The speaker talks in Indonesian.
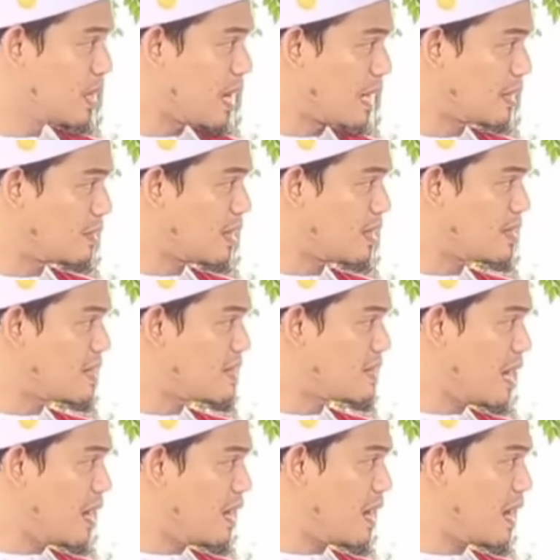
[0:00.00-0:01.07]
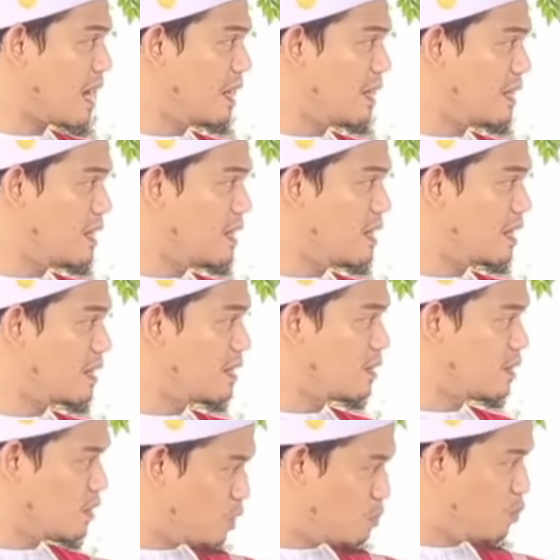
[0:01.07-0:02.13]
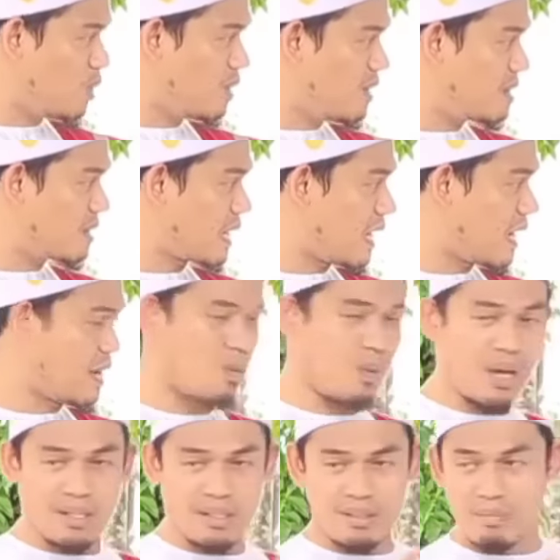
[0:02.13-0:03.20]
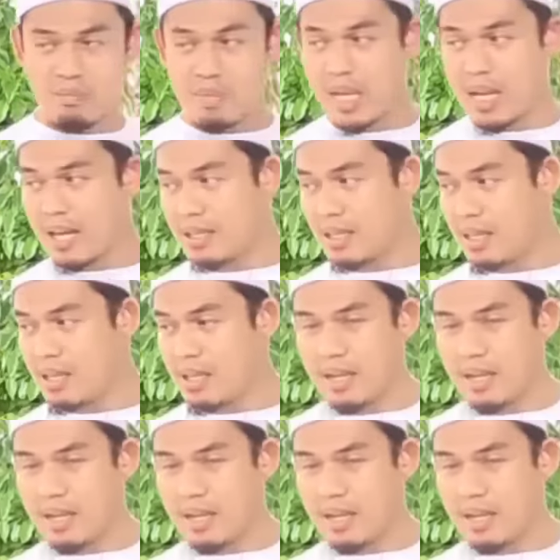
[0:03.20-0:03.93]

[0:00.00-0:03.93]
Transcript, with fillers: Hatta risalah hari ini yang disebut risalah Wali Sembilan,